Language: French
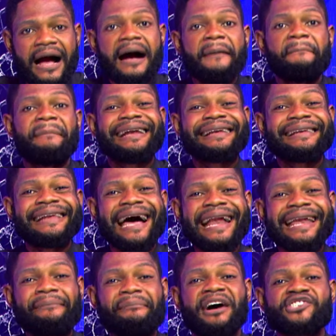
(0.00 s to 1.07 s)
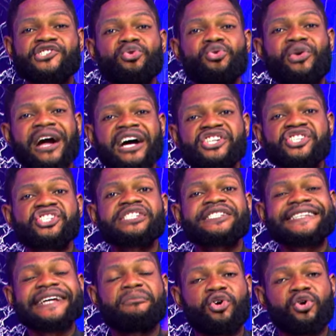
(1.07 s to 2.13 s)
banani bazoluka
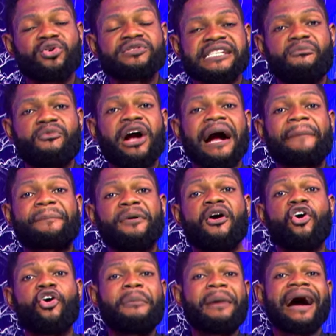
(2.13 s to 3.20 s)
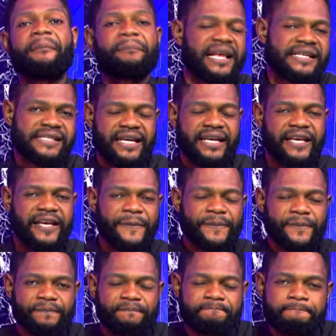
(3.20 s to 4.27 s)
shita mokonza mboka po bango ba remplacer.
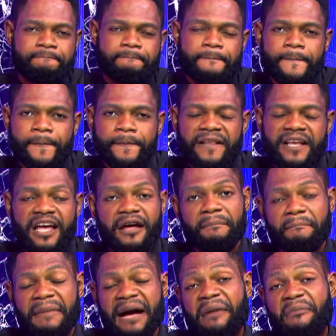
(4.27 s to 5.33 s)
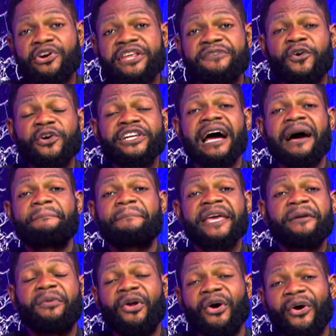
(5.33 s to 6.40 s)
Même au niveau de la
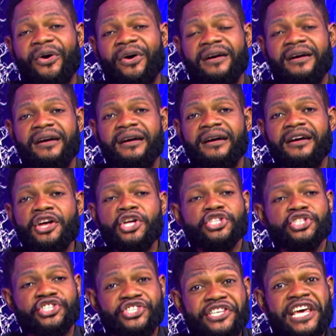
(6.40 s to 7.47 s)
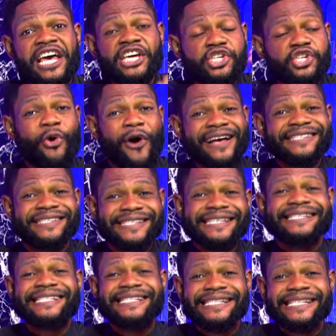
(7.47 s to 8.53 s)
Bible, Dieu
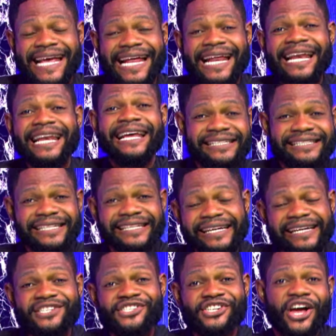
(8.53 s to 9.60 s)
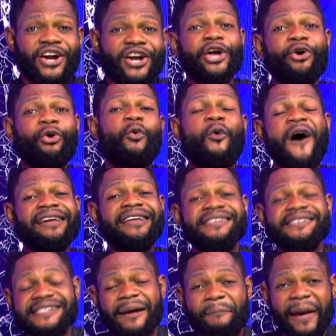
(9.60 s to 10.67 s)
choisissait les dirigeants, les rois,
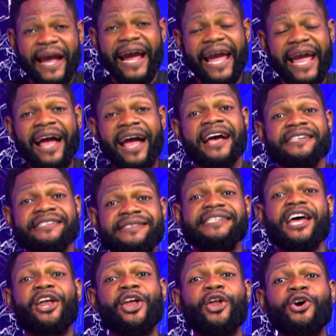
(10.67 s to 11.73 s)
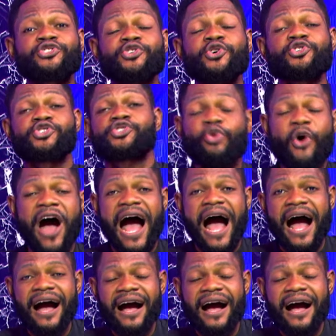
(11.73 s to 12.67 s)
les empereurs, selon son choix,